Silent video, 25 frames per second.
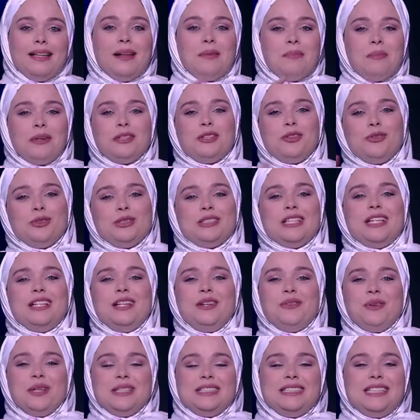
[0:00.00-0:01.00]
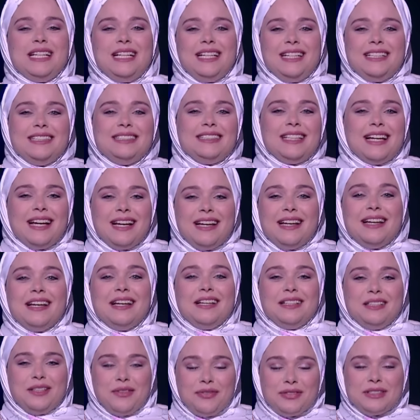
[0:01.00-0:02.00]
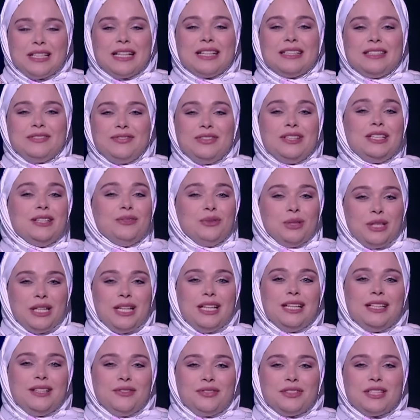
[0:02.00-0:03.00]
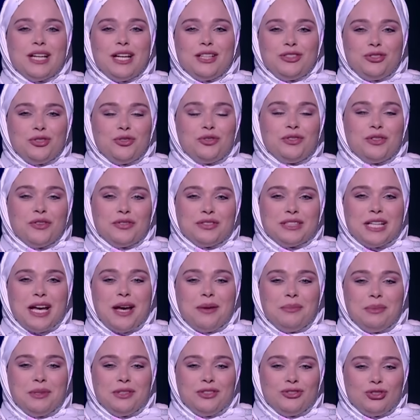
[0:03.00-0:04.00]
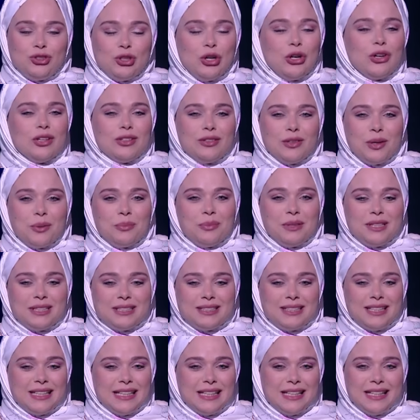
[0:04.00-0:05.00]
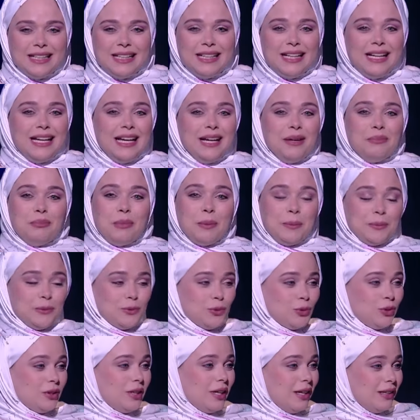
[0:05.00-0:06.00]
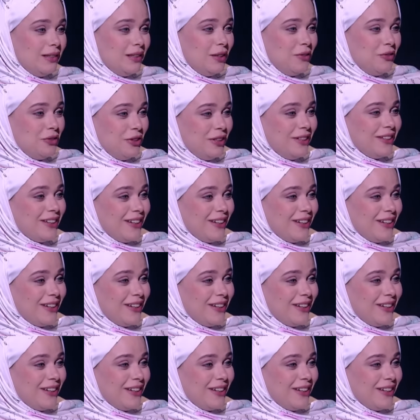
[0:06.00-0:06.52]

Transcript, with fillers: لما توصل للوزن اللي انت نفسك فيه واللي هي نفسها تشوف نفسها بيه ان شاء الله باذن الله مبسوطه جميل ان في